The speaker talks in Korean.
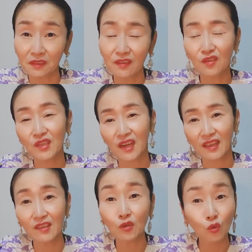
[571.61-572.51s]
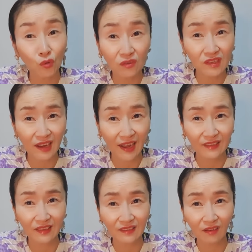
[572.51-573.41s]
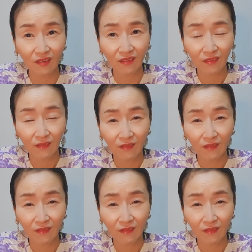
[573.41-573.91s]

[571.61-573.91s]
그래서 제가 예전 동영상 강의에서